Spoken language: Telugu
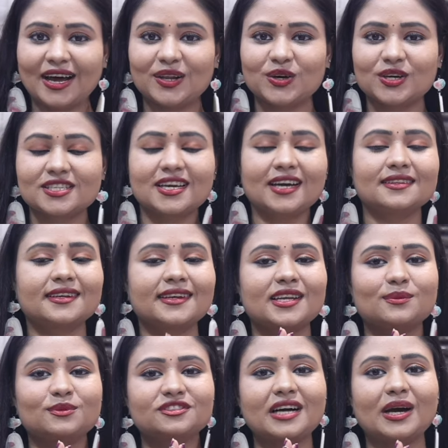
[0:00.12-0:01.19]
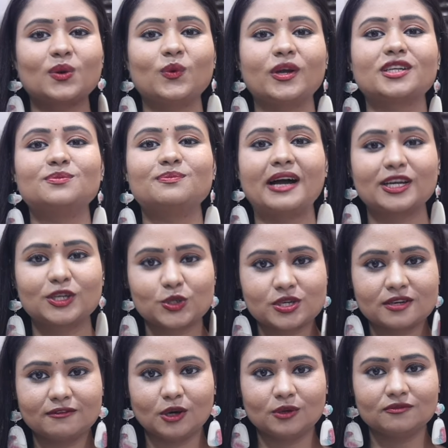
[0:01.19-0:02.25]
హలో అండి అందరికీ నమస్కారం వెల్కమ్ బ్యాక్ టు
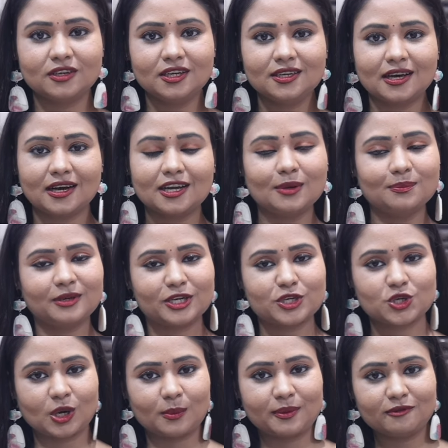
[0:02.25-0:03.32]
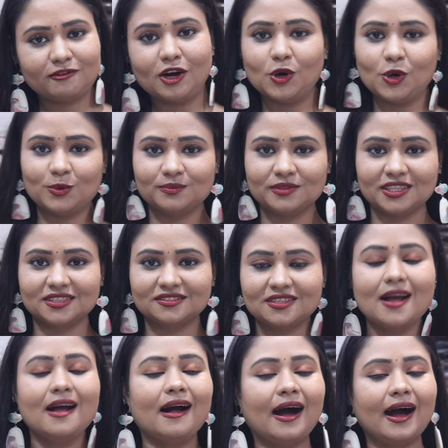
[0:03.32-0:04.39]
షివ్ హోమ్ వరల్డ్ అ కంప్లీట్ షాప్ ఫర్ హోమ్ నీడ్స్
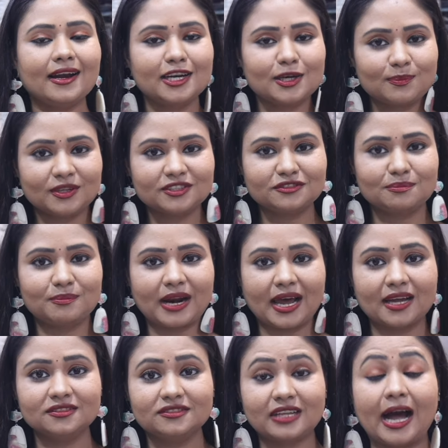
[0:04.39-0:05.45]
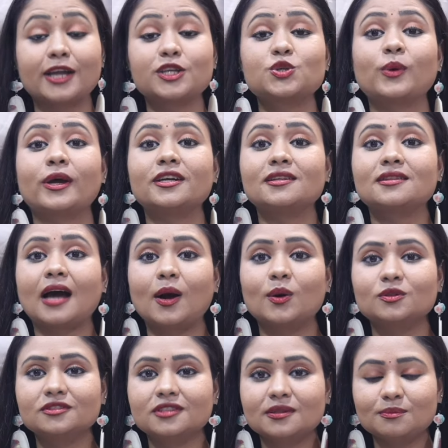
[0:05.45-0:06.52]
హండ్రెడ్ ప్లస్ బ్రాండ్స్ అండ్ ట్వంటీ
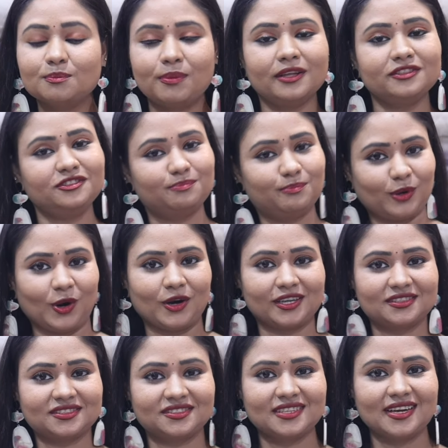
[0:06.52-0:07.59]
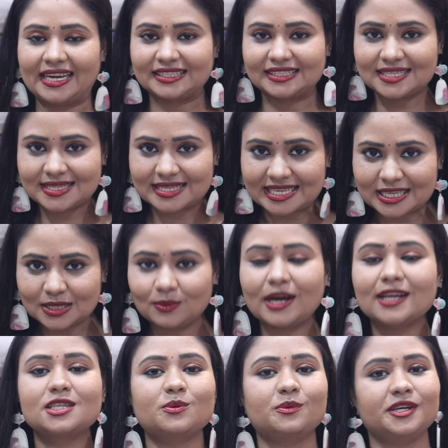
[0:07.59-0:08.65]
థౌజండ్ ప్లస్ ప్రోడక్ట్స్ అండ్ జస్ట్ ఈ
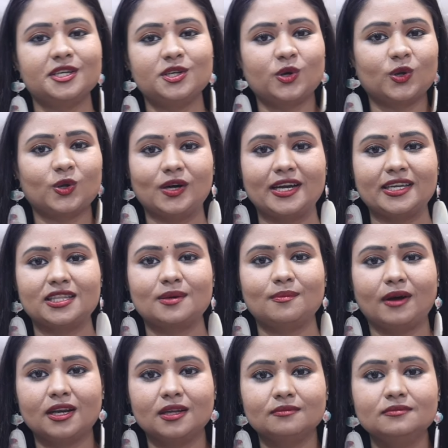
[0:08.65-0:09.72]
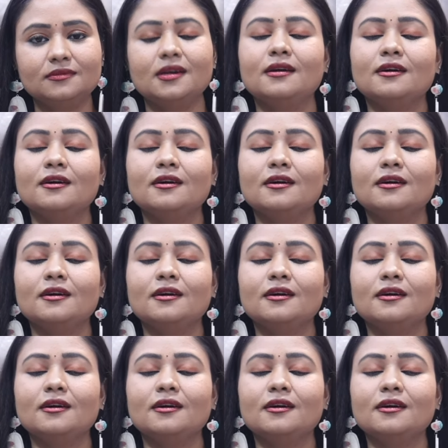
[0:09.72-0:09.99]
వాళ్ళ వీడియోలో అయితే మనం